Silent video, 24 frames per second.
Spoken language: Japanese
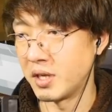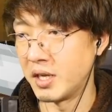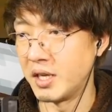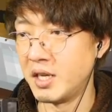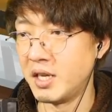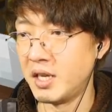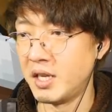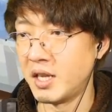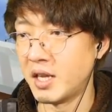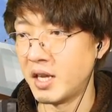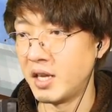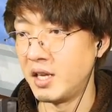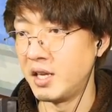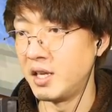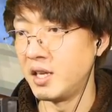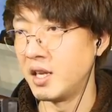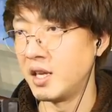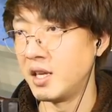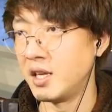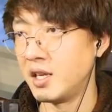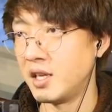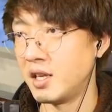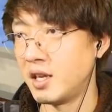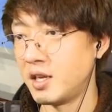これいいねいい
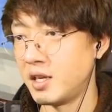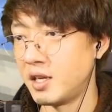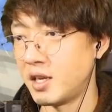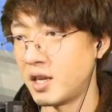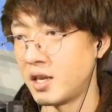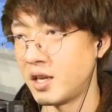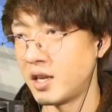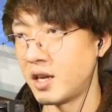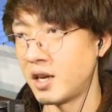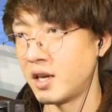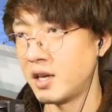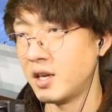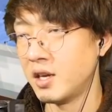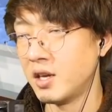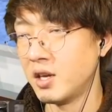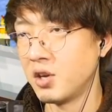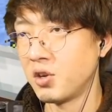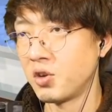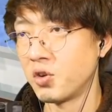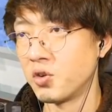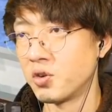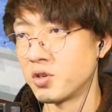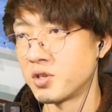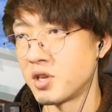ねいいねいいね。今
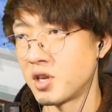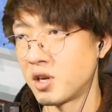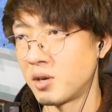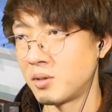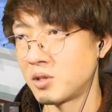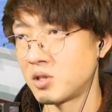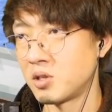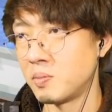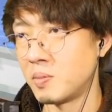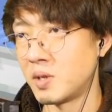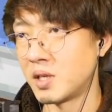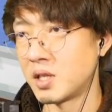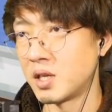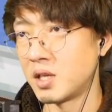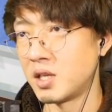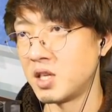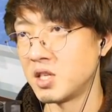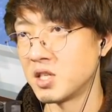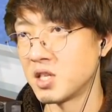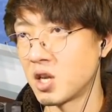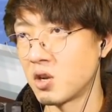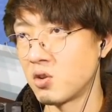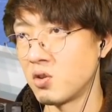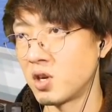日の成果物はまた
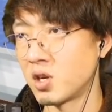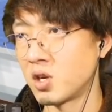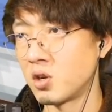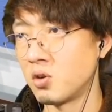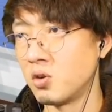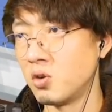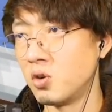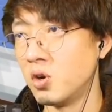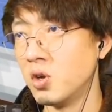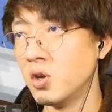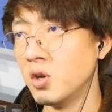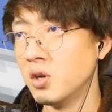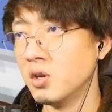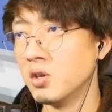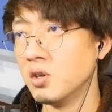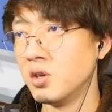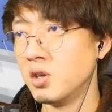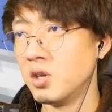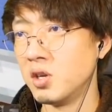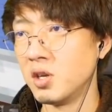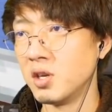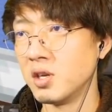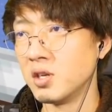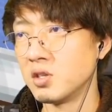ネザーの中の、
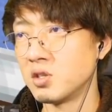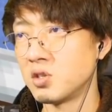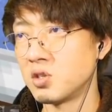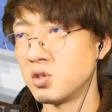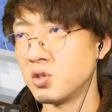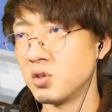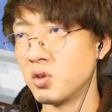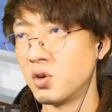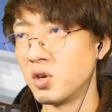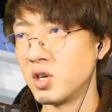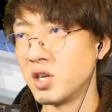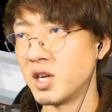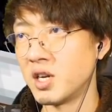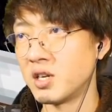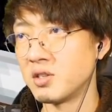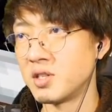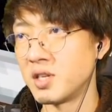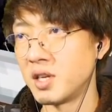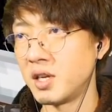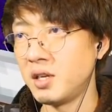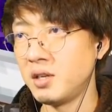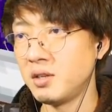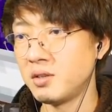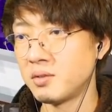通路になる
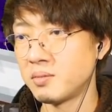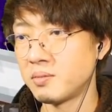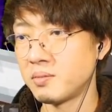ぜ。